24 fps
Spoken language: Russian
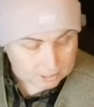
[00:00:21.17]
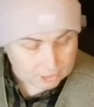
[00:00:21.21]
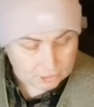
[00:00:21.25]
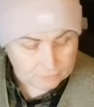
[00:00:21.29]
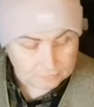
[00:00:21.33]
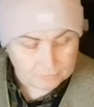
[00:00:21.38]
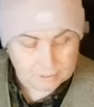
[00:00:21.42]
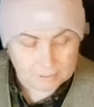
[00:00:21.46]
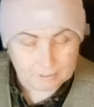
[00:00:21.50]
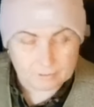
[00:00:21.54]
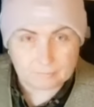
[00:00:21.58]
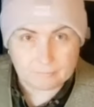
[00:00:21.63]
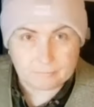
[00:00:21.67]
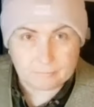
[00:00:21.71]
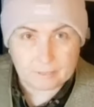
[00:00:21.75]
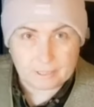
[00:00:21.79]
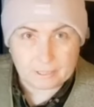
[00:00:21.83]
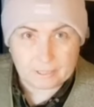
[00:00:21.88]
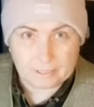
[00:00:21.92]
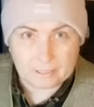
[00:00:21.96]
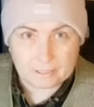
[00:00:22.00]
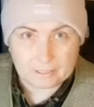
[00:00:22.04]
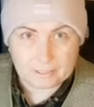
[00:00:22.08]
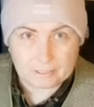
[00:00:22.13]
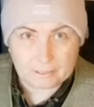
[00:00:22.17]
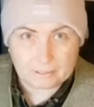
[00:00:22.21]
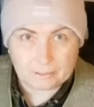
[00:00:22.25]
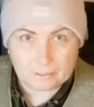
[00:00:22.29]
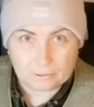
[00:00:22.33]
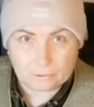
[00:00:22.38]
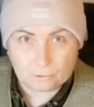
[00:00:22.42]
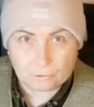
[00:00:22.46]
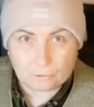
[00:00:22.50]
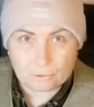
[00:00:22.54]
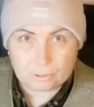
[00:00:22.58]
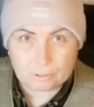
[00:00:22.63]
рассаживать
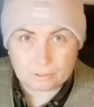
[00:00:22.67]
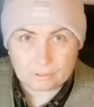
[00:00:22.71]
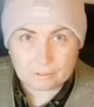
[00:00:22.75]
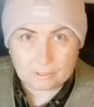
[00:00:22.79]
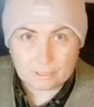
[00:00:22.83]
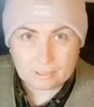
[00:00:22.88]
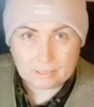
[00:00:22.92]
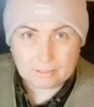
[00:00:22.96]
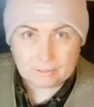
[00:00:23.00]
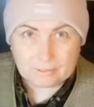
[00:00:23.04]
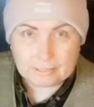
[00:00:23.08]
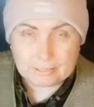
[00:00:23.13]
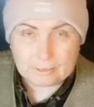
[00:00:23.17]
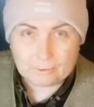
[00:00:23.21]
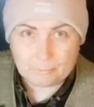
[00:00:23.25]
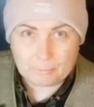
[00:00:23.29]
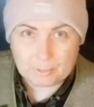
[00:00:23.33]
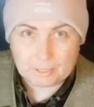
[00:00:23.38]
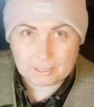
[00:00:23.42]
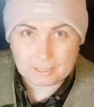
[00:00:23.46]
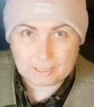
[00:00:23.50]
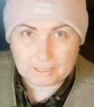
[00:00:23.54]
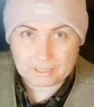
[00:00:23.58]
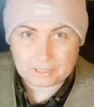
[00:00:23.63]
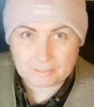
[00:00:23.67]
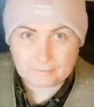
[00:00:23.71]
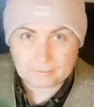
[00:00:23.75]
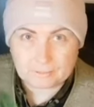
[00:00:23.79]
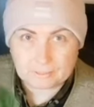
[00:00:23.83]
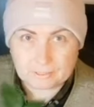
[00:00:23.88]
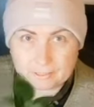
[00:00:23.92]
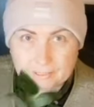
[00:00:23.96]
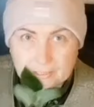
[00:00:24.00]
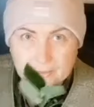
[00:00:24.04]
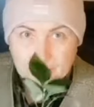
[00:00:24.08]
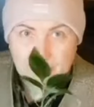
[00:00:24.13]
перец, то есть я вам
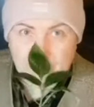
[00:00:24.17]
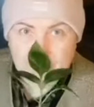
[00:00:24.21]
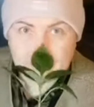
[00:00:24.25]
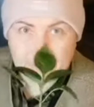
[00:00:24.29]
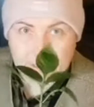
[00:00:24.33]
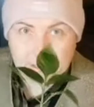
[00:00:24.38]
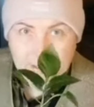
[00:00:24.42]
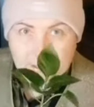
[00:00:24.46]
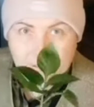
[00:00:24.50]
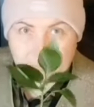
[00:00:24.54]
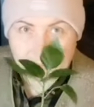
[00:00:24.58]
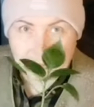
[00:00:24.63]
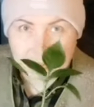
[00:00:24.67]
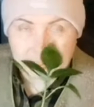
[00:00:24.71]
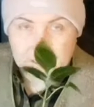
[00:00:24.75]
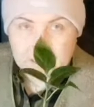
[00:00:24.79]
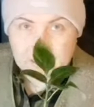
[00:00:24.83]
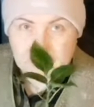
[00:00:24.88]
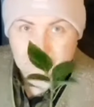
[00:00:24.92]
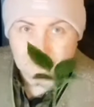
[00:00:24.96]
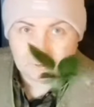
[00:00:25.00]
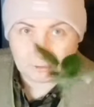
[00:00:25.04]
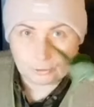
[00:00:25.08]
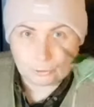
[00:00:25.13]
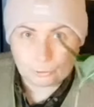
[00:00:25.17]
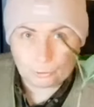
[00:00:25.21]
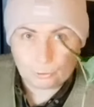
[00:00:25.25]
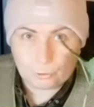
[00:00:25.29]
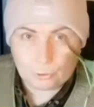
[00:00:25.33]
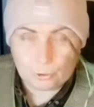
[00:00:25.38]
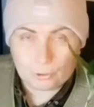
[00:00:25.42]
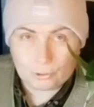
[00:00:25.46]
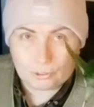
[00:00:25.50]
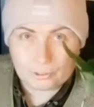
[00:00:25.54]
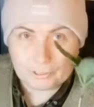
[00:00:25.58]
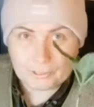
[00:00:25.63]
показывала от момента посева
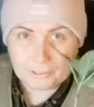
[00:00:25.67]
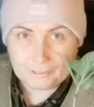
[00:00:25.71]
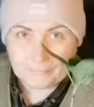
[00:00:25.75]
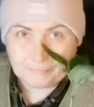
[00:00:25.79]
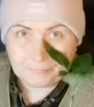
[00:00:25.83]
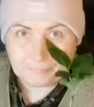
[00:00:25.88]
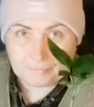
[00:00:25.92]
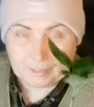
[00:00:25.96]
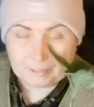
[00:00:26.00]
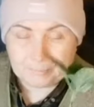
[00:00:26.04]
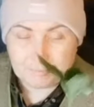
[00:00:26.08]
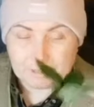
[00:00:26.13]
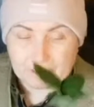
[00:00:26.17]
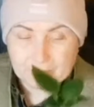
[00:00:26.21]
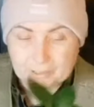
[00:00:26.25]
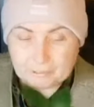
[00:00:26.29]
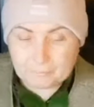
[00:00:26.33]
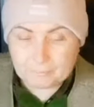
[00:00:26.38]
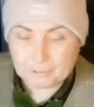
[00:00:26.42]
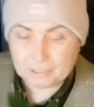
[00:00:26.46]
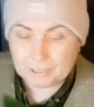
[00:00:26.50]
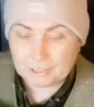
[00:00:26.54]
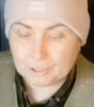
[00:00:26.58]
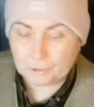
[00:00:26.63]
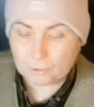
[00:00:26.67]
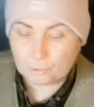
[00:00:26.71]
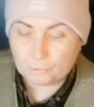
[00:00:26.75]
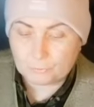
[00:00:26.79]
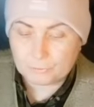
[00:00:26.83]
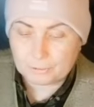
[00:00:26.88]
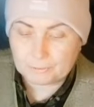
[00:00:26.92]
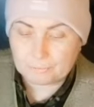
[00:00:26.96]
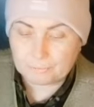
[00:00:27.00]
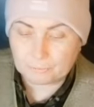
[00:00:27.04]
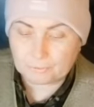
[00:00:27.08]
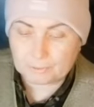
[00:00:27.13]
до момента
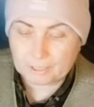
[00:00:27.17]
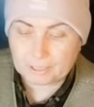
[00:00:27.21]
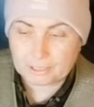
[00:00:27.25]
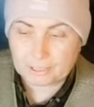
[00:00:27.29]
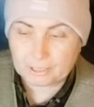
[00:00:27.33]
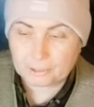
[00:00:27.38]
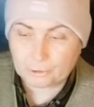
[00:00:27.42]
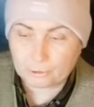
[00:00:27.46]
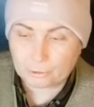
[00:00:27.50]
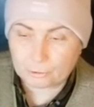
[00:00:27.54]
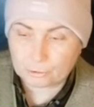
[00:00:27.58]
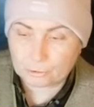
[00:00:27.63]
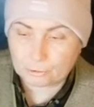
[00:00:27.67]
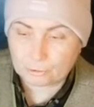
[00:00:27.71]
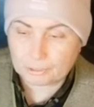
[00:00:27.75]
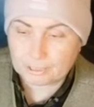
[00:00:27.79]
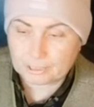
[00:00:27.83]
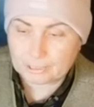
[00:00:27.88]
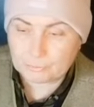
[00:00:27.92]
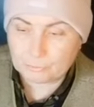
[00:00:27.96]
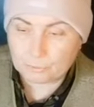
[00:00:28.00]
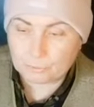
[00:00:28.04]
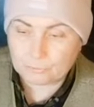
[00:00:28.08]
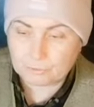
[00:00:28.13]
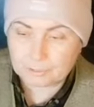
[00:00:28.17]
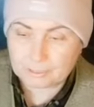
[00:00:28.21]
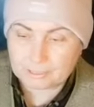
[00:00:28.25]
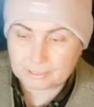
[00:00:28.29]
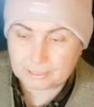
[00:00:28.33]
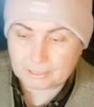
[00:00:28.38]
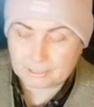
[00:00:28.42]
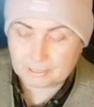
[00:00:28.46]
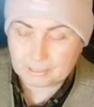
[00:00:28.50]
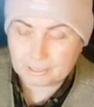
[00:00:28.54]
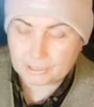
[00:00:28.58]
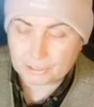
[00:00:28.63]
пикировки. Вот такие 300-граммовые
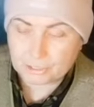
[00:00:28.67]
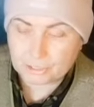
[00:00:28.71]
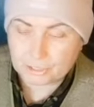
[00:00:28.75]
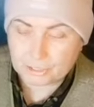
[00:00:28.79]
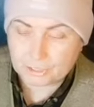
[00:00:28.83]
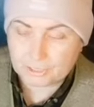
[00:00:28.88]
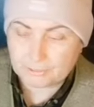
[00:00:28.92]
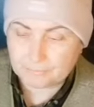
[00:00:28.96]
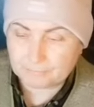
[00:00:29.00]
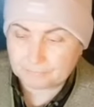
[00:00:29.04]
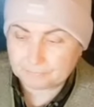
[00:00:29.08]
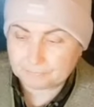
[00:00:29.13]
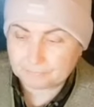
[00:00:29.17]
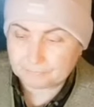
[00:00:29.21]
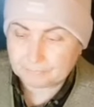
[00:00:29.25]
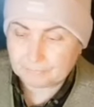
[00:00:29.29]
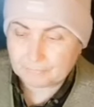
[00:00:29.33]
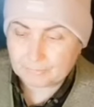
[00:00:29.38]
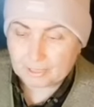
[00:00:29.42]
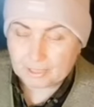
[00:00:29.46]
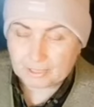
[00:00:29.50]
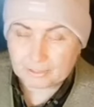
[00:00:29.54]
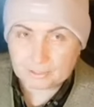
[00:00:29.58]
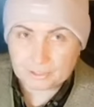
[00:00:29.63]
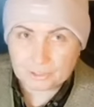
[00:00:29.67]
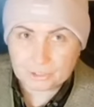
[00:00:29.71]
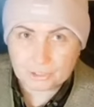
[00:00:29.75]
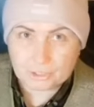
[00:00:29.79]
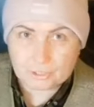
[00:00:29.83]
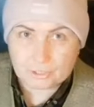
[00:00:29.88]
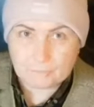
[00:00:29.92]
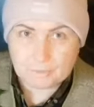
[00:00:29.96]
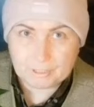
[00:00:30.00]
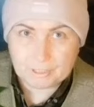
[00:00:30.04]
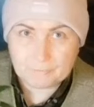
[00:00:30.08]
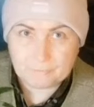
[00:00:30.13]
стаканчики. Это
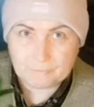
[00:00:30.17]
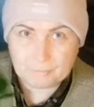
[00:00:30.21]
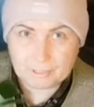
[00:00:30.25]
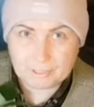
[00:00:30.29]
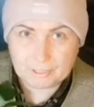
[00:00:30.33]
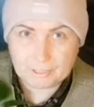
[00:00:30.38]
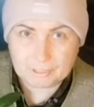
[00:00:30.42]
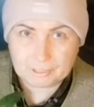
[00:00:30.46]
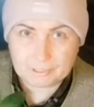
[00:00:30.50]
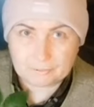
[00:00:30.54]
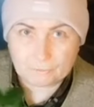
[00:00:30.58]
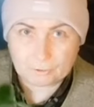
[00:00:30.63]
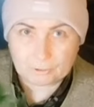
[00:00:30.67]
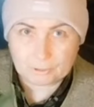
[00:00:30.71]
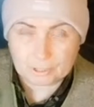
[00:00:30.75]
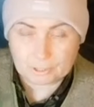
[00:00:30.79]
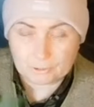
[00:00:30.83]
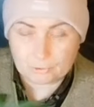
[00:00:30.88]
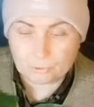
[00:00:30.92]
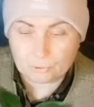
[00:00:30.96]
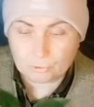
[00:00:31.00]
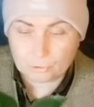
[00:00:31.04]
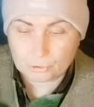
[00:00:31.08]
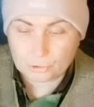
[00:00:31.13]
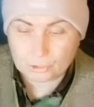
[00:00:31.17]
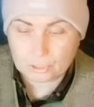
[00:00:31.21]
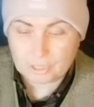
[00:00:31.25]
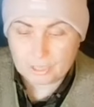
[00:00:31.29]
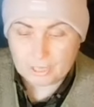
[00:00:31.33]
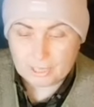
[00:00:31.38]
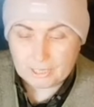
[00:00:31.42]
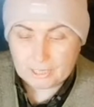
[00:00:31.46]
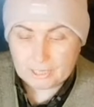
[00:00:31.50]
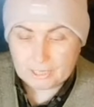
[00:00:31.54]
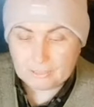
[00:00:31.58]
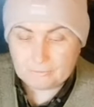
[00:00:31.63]
джимини перец, вот такой
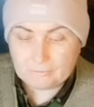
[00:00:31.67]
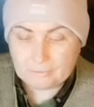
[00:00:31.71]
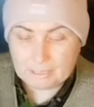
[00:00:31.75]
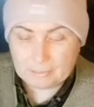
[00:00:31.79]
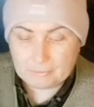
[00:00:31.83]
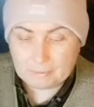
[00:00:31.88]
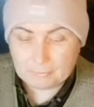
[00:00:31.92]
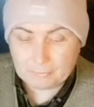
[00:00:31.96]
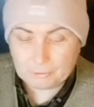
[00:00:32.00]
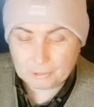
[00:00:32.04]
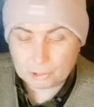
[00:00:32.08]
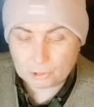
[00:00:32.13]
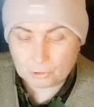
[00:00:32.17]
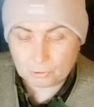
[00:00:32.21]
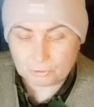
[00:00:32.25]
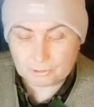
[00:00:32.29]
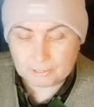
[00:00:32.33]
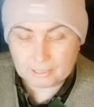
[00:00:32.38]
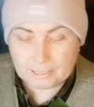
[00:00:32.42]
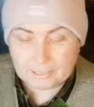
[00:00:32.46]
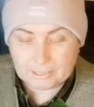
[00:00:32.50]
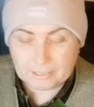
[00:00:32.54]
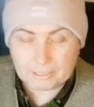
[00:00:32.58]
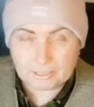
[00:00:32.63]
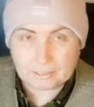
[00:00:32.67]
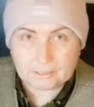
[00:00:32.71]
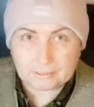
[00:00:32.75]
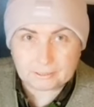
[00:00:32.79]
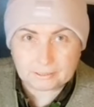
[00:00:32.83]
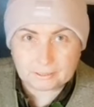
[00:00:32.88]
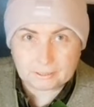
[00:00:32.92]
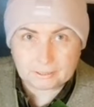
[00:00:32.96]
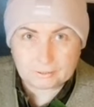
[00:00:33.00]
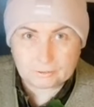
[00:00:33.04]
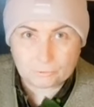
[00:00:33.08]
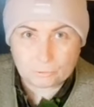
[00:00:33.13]
уже. И время пришло для
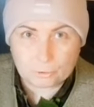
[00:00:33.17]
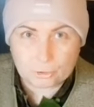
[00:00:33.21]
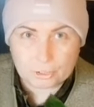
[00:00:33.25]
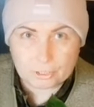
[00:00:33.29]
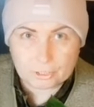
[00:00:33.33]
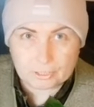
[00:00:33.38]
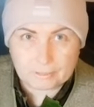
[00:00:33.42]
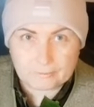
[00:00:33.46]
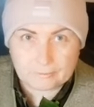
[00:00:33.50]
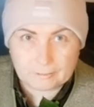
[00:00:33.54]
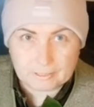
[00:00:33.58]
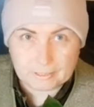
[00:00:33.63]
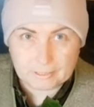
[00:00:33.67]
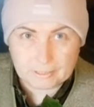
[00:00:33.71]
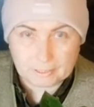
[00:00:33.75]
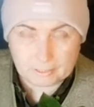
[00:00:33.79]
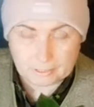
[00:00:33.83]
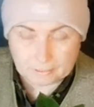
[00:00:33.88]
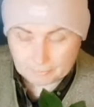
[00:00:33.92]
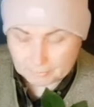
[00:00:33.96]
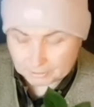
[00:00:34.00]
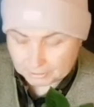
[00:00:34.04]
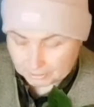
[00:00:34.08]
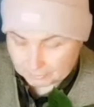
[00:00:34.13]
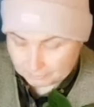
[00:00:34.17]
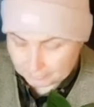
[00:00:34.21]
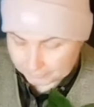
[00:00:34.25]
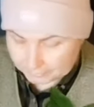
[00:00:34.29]
некоторых, уже квартирка